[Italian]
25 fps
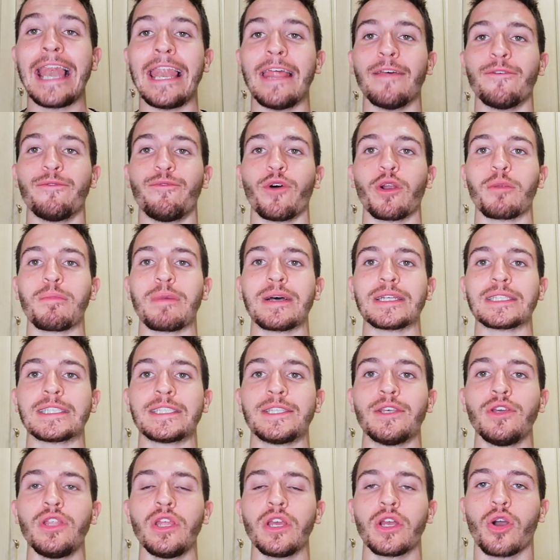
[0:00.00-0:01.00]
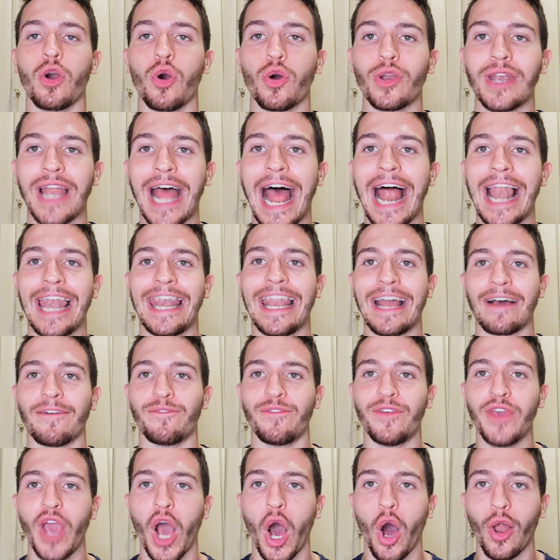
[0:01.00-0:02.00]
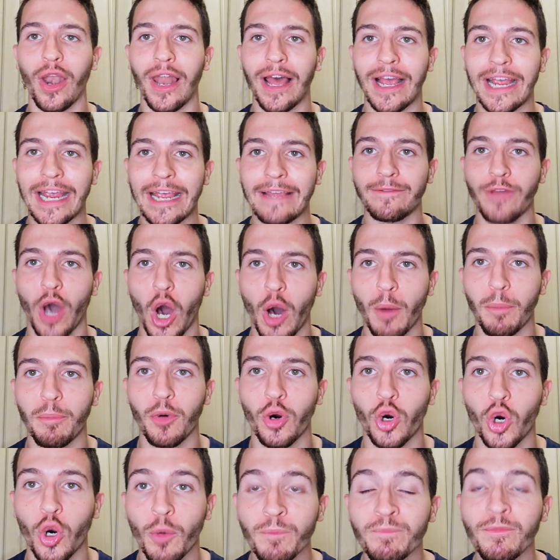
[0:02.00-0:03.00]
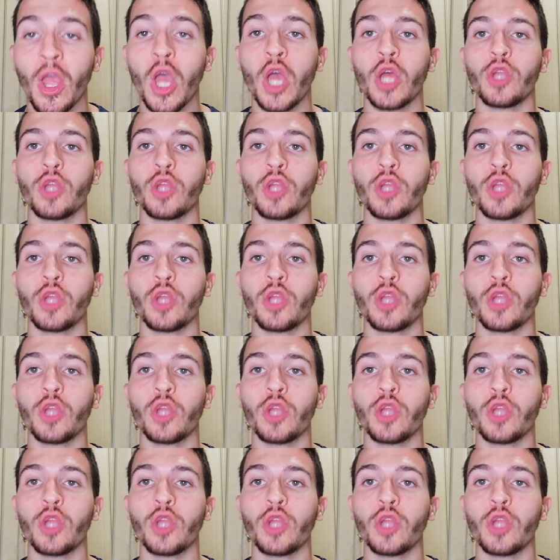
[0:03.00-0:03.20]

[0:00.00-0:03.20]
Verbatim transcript: le formazioni con la Viola che dopo